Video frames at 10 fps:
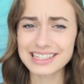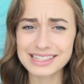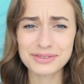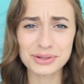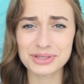
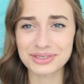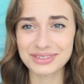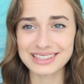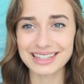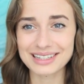Если вы уже
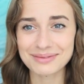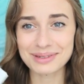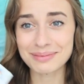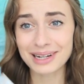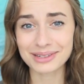выслали
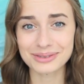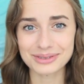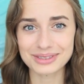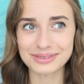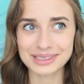мне
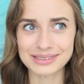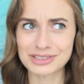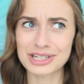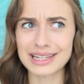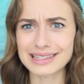марку, и вы
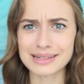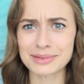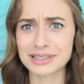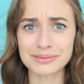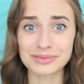жалеете об
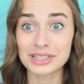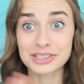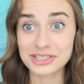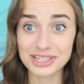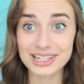этом,
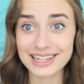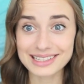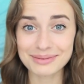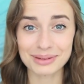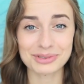и
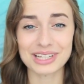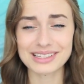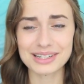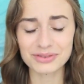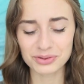жалеете, потому что я
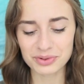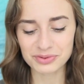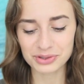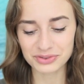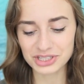все равно вам
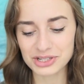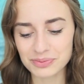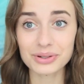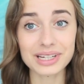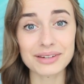все вышлю,
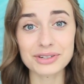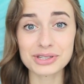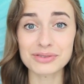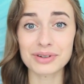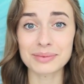как я
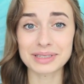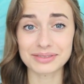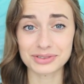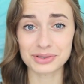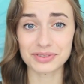вышлю вам
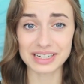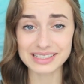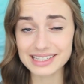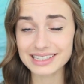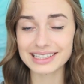это все в
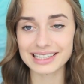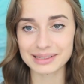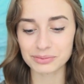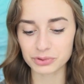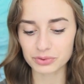России, когда я
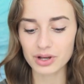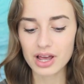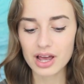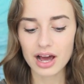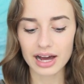там буду.
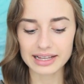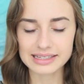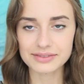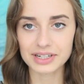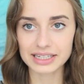А
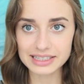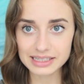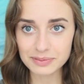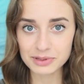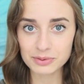если вы
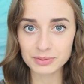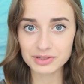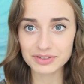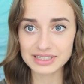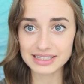хотите письмо
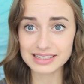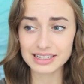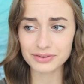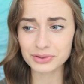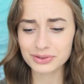мне выслать все
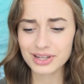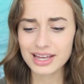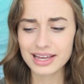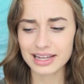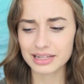равно,
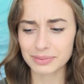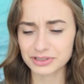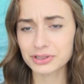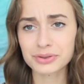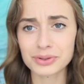или
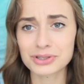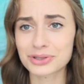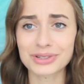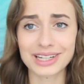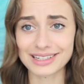посылку, или
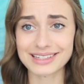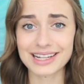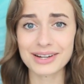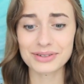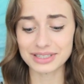что-то, я не
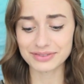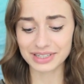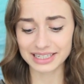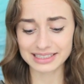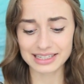знаю, и вы
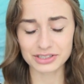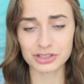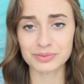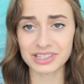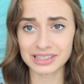хотели,
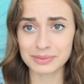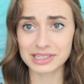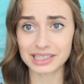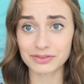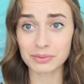чтобы я
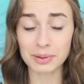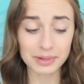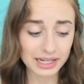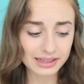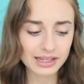написала вам
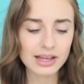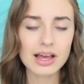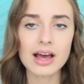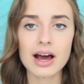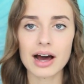обратно,
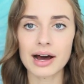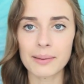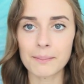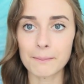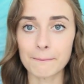
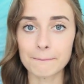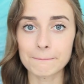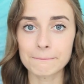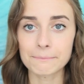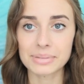um,
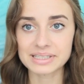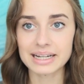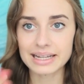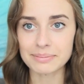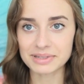
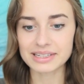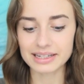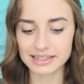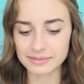поскорей, поскорей.